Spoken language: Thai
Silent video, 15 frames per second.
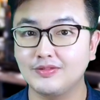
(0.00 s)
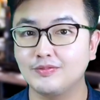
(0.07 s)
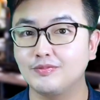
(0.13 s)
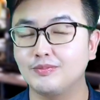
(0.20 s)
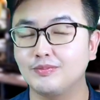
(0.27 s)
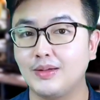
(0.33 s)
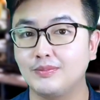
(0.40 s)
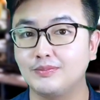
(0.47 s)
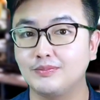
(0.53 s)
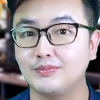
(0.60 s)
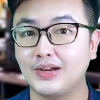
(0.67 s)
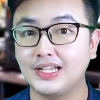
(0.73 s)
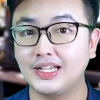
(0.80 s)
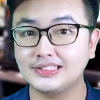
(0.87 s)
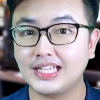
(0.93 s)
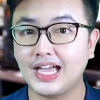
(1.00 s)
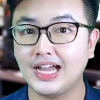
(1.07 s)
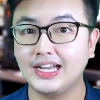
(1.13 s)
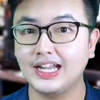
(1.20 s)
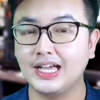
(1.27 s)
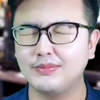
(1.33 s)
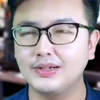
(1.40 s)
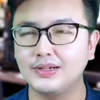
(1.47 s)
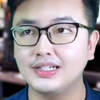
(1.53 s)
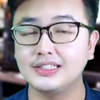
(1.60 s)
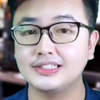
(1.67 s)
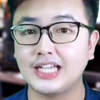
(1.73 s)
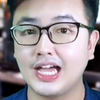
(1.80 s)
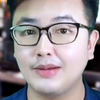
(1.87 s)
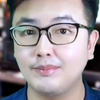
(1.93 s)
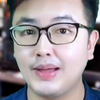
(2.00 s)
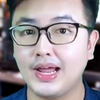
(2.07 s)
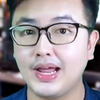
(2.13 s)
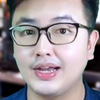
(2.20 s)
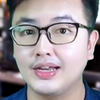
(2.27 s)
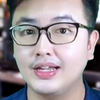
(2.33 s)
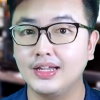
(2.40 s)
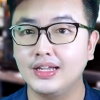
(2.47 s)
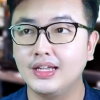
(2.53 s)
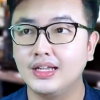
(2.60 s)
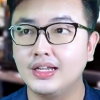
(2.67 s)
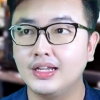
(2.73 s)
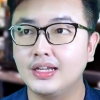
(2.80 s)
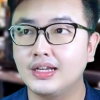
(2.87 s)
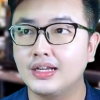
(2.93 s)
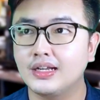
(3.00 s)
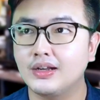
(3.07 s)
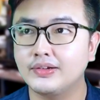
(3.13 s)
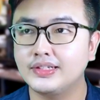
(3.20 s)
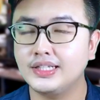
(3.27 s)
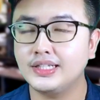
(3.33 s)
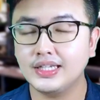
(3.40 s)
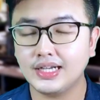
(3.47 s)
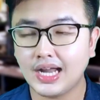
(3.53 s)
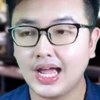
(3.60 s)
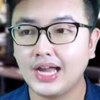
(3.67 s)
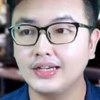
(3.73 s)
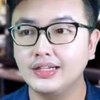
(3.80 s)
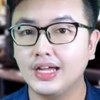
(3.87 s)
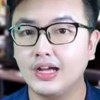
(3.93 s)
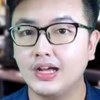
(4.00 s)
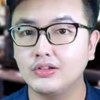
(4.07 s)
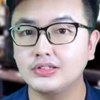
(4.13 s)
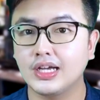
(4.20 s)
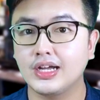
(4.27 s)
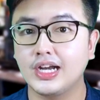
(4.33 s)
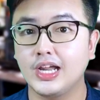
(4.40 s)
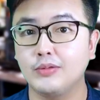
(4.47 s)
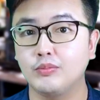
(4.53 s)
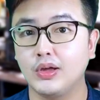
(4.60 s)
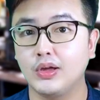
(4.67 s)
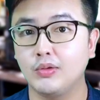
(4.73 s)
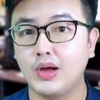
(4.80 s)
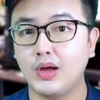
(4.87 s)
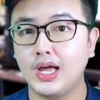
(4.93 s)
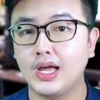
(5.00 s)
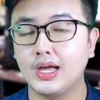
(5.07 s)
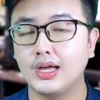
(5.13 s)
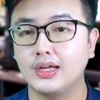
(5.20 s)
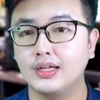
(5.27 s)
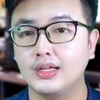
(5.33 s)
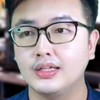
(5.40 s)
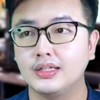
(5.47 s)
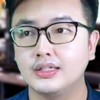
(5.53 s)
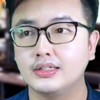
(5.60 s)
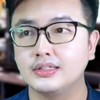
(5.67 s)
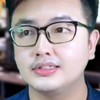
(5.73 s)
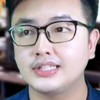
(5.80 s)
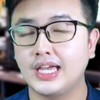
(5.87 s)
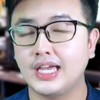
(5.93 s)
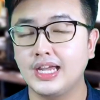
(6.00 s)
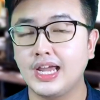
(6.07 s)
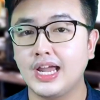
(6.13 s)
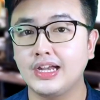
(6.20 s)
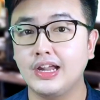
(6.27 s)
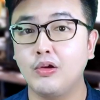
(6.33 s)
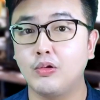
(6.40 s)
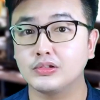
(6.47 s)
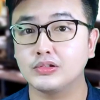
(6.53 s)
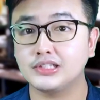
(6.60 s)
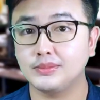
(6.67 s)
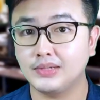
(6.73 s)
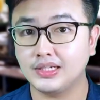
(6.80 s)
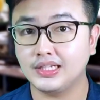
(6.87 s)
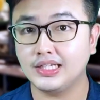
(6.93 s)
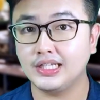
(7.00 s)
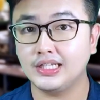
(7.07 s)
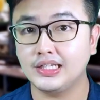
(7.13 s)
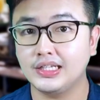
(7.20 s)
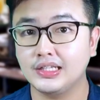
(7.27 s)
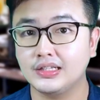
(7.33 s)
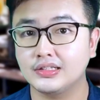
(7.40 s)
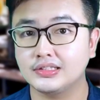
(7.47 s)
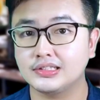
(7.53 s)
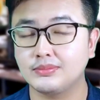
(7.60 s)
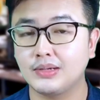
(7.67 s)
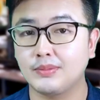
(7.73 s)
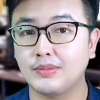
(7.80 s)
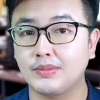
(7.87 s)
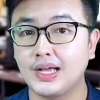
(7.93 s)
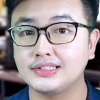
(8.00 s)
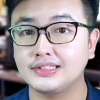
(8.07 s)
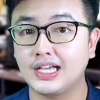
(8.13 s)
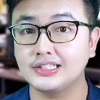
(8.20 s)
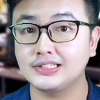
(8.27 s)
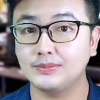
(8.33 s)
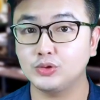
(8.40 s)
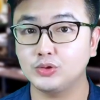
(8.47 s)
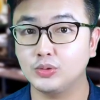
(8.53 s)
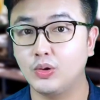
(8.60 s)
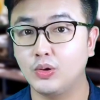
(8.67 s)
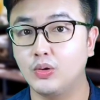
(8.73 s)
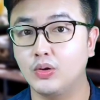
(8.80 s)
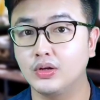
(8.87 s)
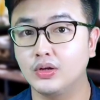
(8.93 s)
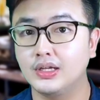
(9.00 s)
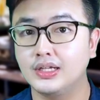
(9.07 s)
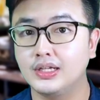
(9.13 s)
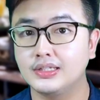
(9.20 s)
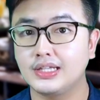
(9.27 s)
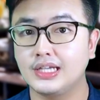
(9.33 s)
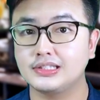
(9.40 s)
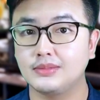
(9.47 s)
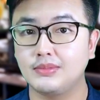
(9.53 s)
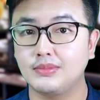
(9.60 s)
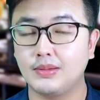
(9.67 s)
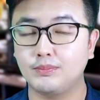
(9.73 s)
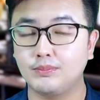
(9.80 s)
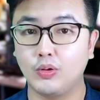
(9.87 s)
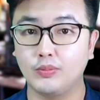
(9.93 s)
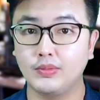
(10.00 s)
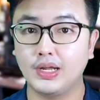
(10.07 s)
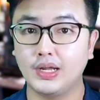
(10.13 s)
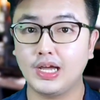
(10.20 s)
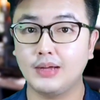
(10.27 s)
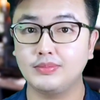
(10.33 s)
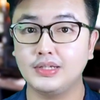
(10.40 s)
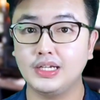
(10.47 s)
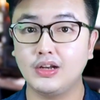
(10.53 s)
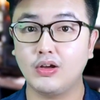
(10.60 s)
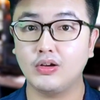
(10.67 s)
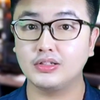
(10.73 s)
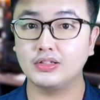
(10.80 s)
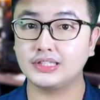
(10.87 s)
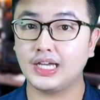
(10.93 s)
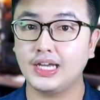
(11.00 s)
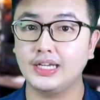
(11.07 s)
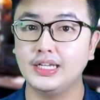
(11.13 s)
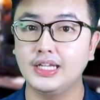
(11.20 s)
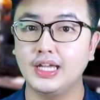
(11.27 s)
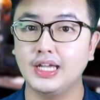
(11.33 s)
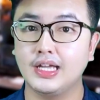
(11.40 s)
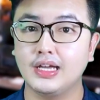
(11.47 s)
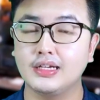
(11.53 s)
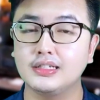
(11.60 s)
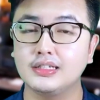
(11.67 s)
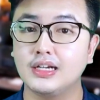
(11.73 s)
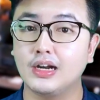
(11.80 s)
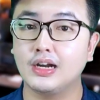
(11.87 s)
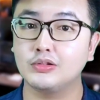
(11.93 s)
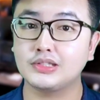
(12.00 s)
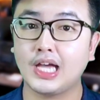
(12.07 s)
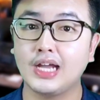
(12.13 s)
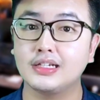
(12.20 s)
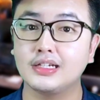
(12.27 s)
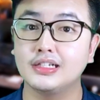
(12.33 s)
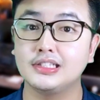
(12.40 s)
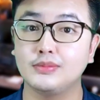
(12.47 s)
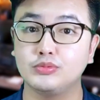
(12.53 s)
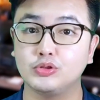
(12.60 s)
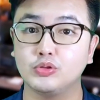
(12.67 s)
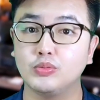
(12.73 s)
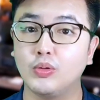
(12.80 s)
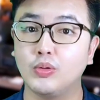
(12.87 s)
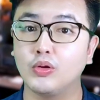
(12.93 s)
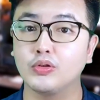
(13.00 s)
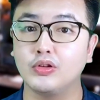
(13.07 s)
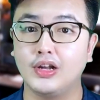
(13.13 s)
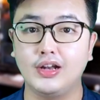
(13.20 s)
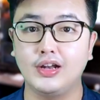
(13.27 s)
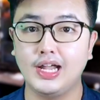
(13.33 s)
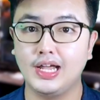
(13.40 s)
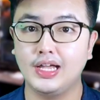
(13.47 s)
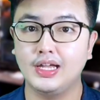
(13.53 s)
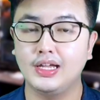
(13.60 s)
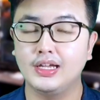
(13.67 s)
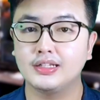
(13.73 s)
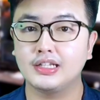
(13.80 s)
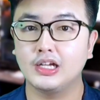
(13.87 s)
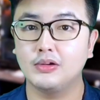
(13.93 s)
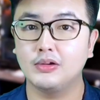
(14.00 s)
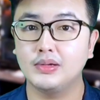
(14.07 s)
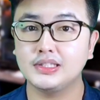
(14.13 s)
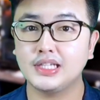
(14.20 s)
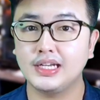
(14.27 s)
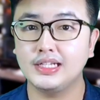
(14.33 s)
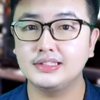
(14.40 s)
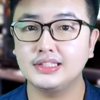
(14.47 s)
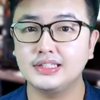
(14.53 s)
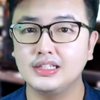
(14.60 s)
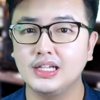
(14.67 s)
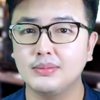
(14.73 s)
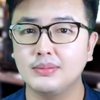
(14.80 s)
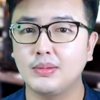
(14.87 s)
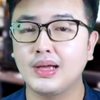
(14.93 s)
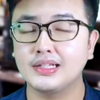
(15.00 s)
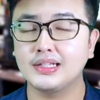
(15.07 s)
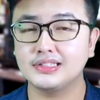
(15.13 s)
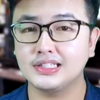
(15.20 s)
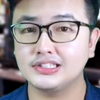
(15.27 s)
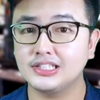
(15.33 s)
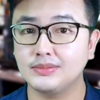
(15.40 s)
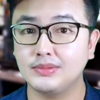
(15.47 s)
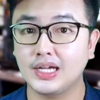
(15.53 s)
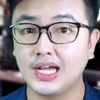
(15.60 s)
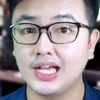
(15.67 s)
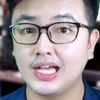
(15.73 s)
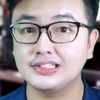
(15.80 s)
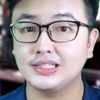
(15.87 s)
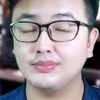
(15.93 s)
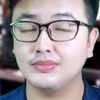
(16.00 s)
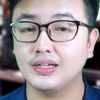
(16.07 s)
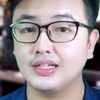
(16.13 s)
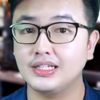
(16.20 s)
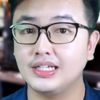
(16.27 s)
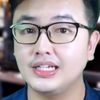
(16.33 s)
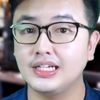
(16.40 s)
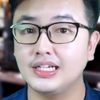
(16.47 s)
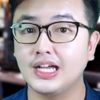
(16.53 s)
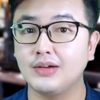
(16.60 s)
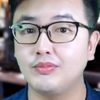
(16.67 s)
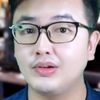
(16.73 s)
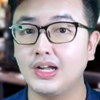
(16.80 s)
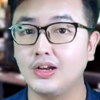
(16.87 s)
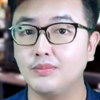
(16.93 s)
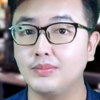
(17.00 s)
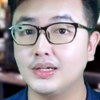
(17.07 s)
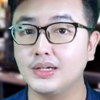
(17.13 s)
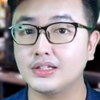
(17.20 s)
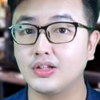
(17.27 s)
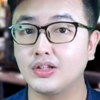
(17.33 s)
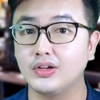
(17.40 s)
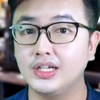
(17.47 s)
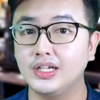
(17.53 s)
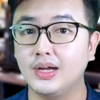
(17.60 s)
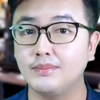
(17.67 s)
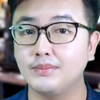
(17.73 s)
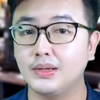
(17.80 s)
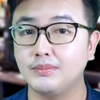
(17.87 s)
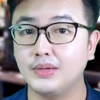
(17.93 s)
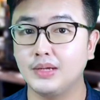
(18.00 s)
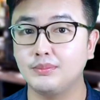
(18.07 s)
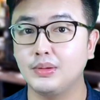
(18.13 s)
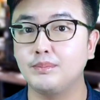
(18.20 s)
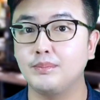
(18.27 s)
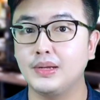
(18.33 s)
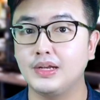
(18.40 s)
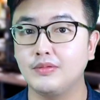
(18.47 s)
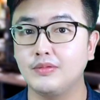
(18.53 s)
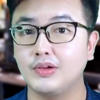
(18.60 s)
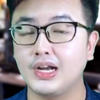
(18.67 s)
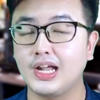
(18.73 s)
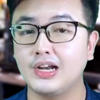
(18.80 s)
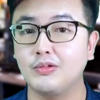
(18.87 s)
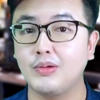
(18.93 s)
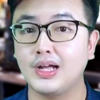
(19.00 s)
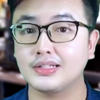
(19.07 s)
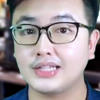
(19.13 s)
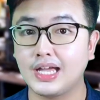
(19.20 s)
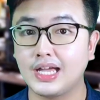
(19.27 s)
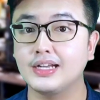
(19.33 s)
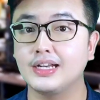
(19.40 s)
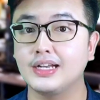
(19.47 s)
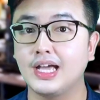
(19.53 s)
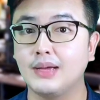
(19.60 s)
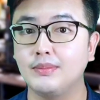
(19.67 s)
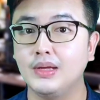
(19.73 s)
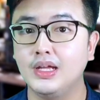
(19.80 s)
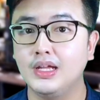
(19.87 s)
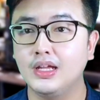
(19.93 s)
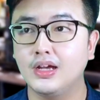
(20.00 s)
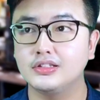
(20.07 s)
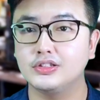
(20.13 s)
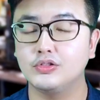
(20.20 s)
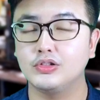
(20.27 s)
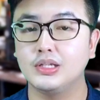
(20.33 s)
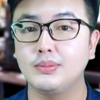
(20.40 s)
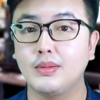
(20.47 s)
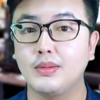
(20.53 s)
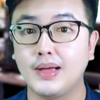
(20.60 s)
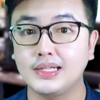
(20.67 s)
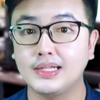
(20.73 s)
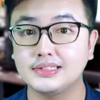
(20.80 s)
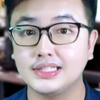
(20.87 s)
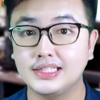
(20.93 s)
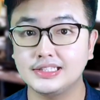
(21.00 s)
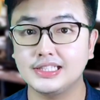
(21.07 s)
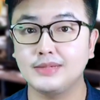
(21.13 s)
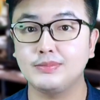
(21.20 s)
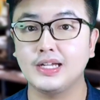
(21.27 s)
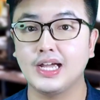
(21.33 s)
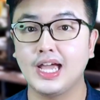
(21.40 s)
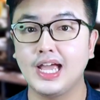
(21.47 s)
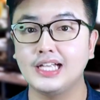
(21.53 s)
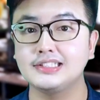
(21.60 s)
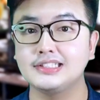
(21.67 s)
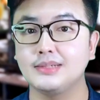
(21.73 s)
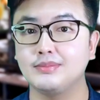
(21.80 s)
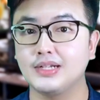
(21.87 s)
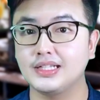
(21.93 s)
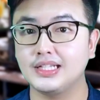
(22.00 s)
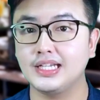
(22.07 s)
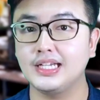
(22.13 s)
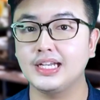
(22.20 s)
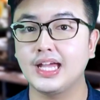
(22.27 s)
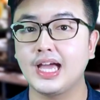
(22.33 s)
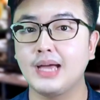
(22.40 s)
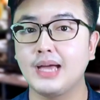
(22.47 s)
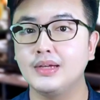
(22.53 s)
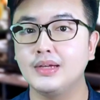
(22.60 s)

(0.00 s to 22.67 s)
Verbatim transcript: แบบไร้สายนะครับก็คือชาร์จแบตที่ร้านเนี่ยเขาจะเคลมไว้ว่าใช้งานได้หกสิบนาทีสำหรับการชาร์จสิบชั่วโมงแต่สำหรับผมนะครับที่ลองใช้เนี่ยคือเราชาร์จเกินสิบชั่วโมงอยู่แล้วแหละแต่ว่าใช้ได้จริงเนี่ยประมาณ สี่สิบถึงห้าสิบ นาทีนะครับเวลาเราเปิดต่อเนื่องเปิดเปิดปิดปิดเวลาระหว่างตัดนะครับก็จะอยู่ที่ประมาณ สี่สิบถึงห้าสิบ นาทีนะครับ